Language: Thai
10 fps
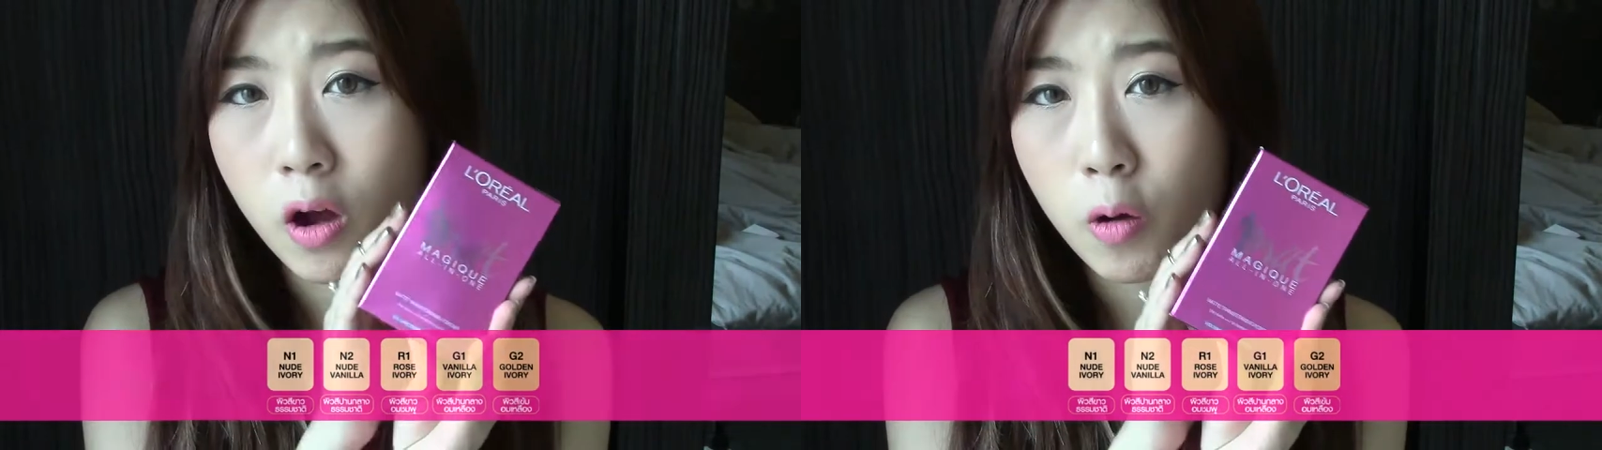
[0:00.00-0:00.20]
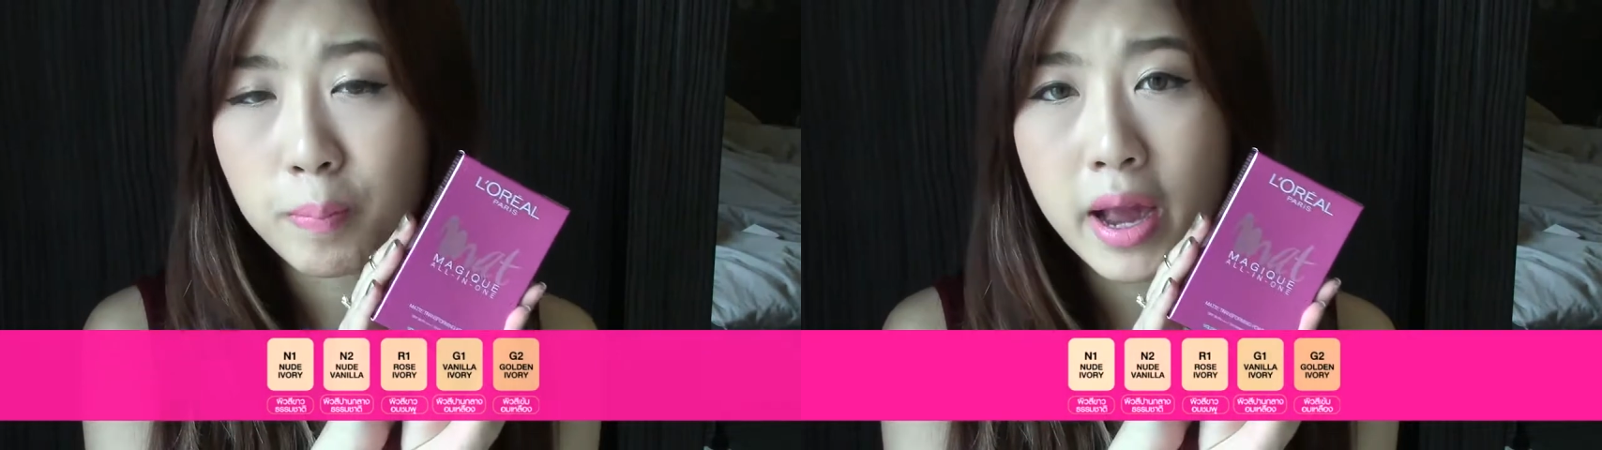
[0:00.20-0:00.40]

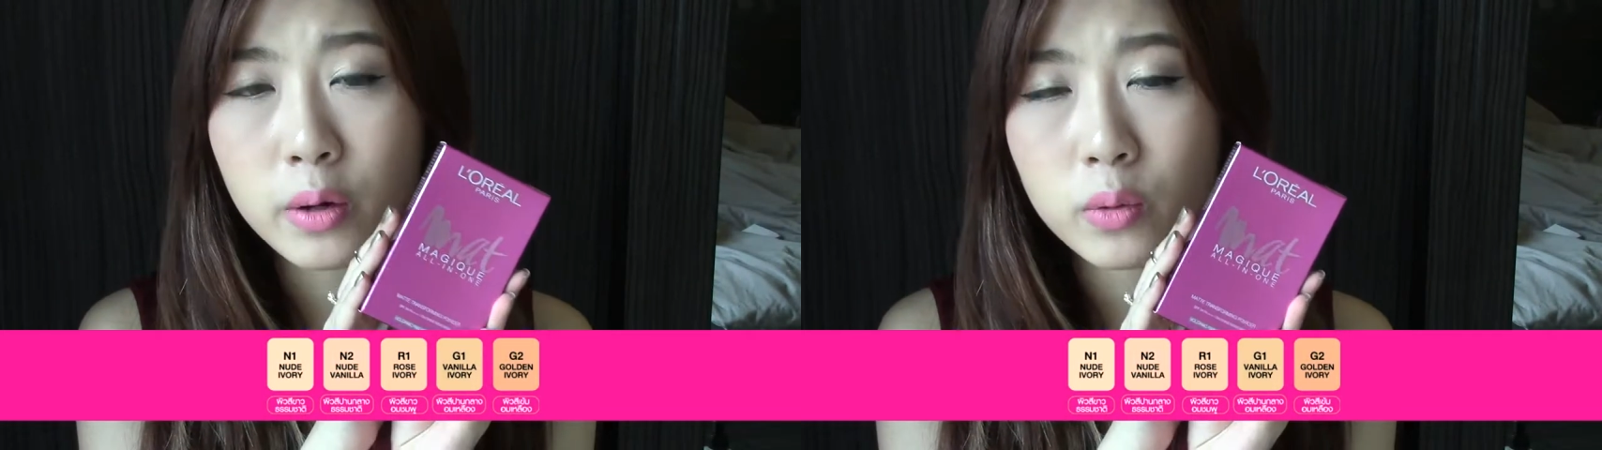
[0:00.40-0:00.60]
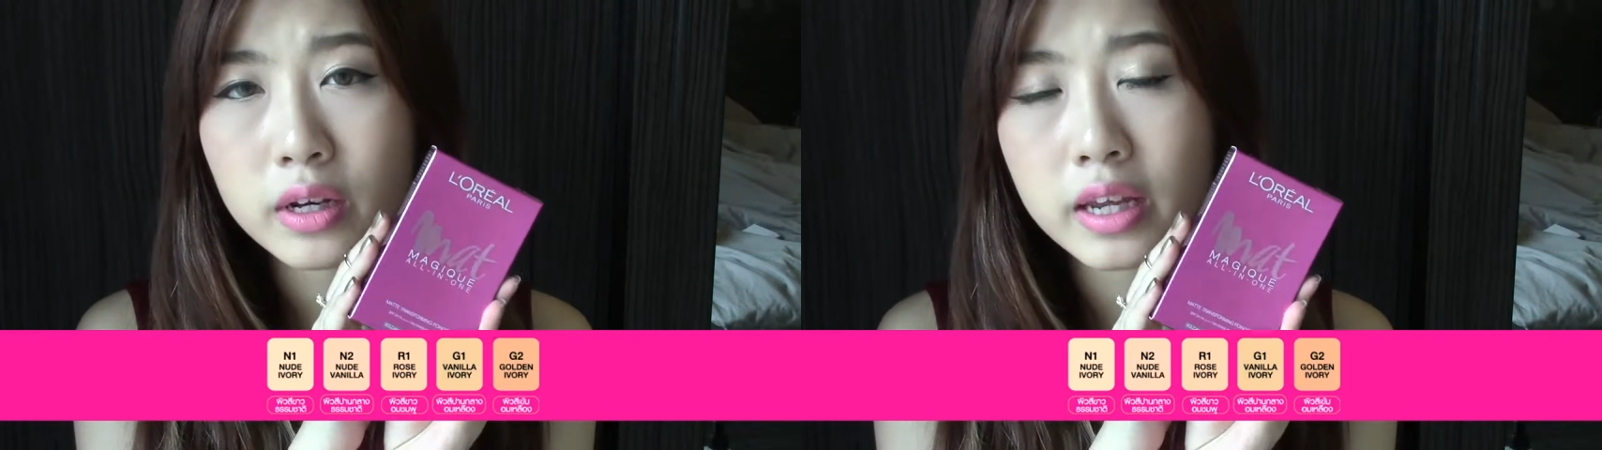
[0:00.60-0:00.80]
ของแป้ง
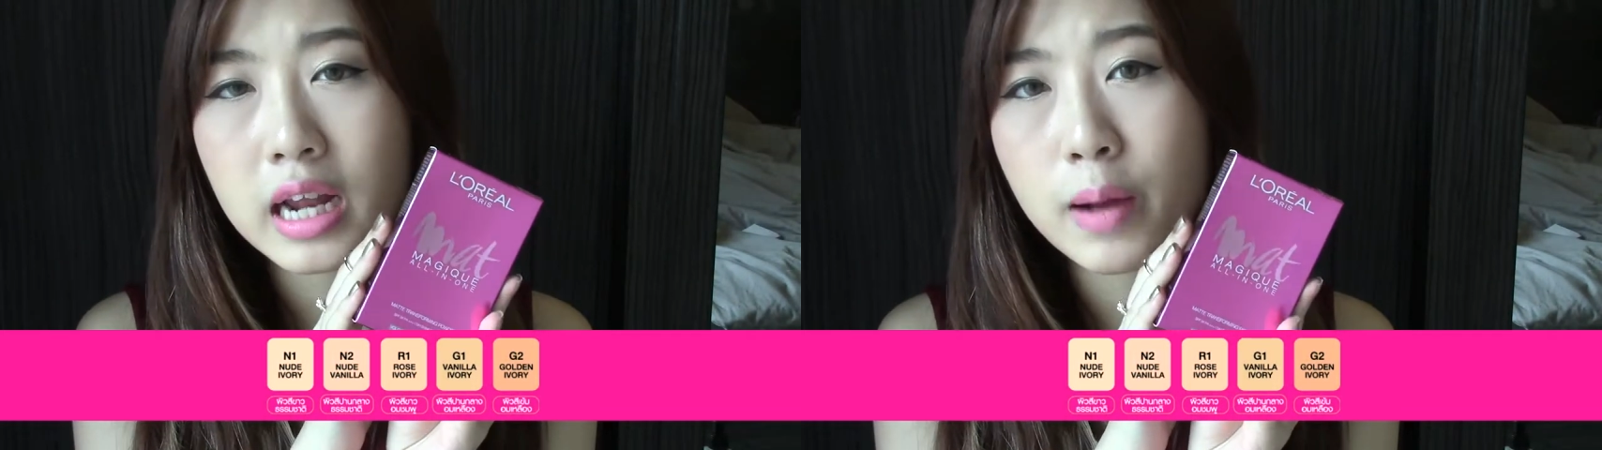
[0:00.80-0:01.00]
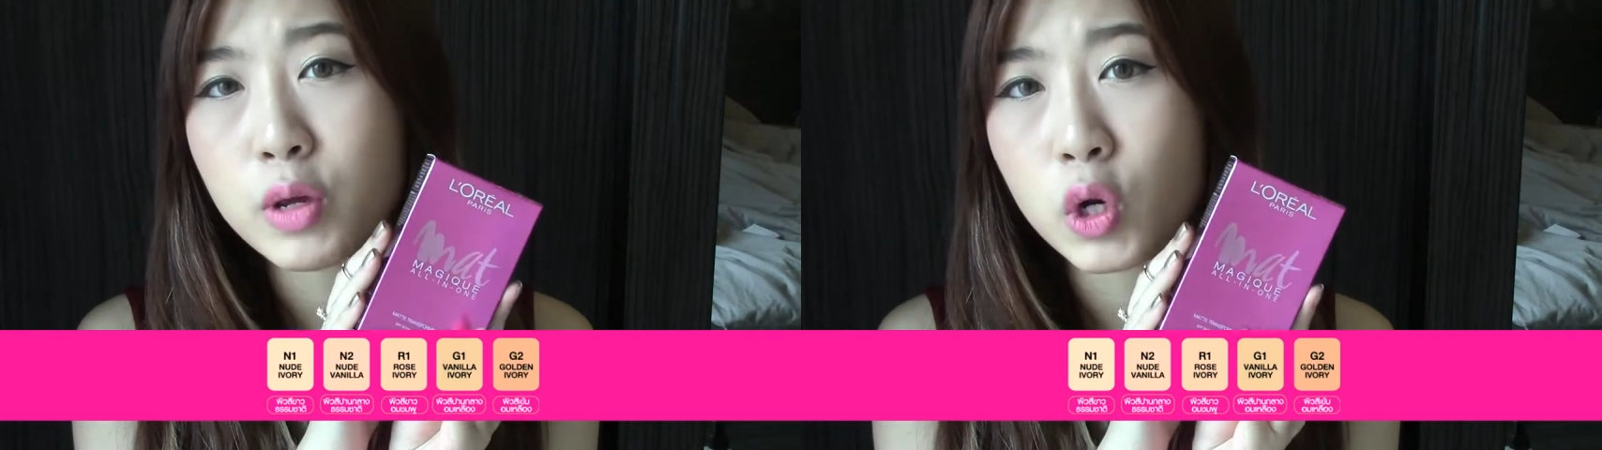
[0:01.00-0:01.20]
รุ่นนี้
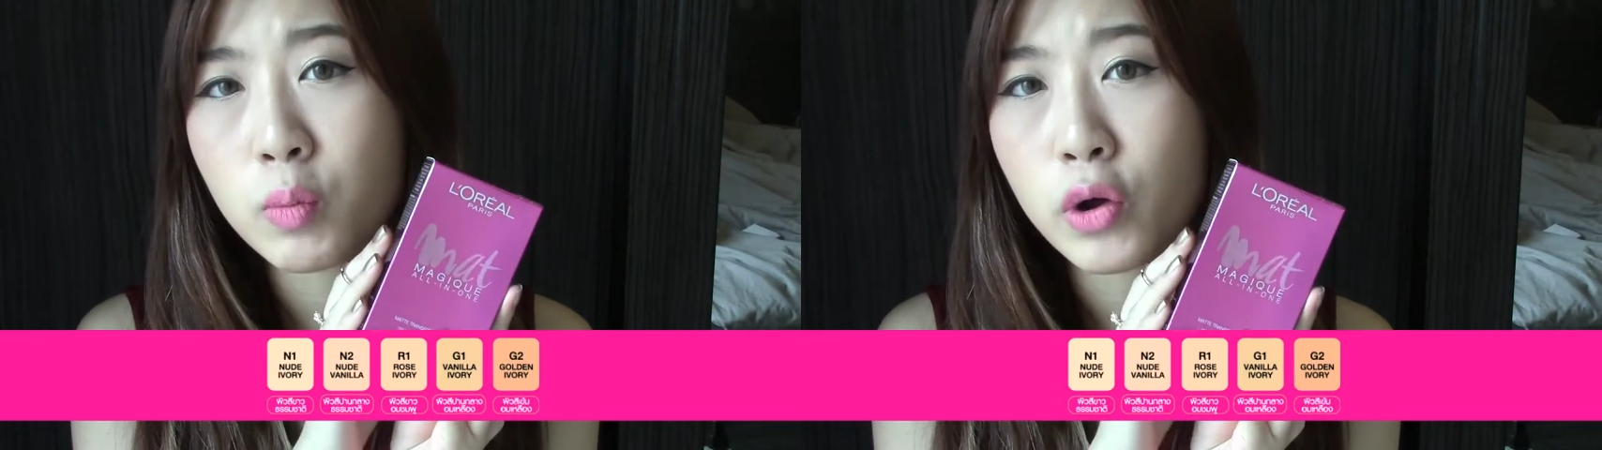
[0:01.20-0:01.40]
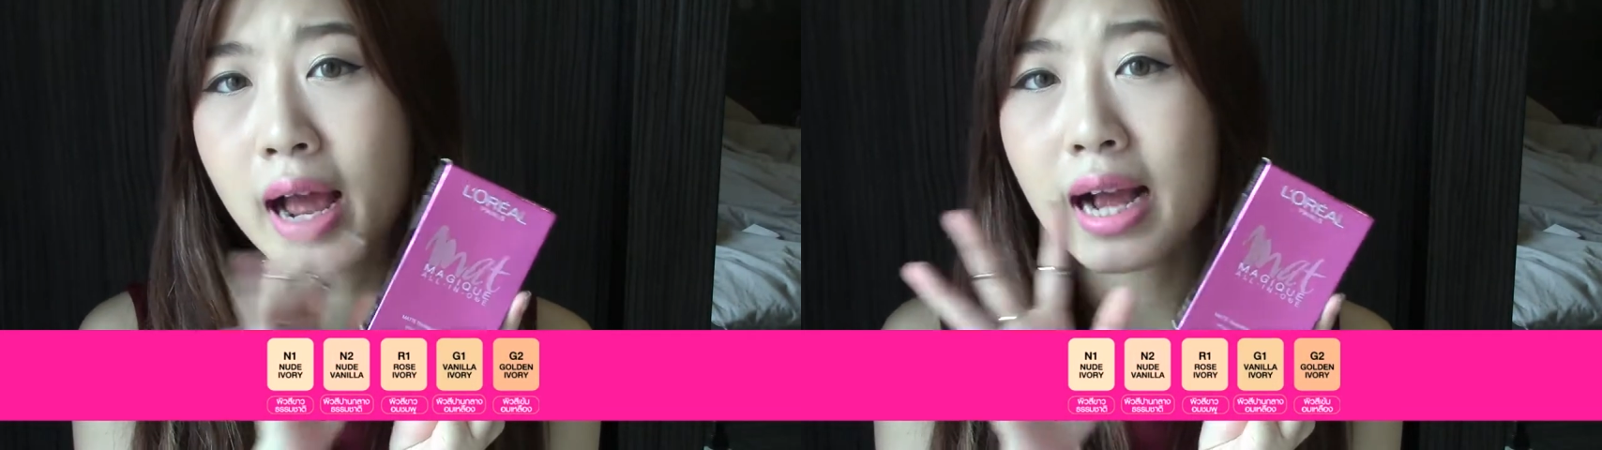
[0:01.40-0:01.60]
นะมีทั้งหมด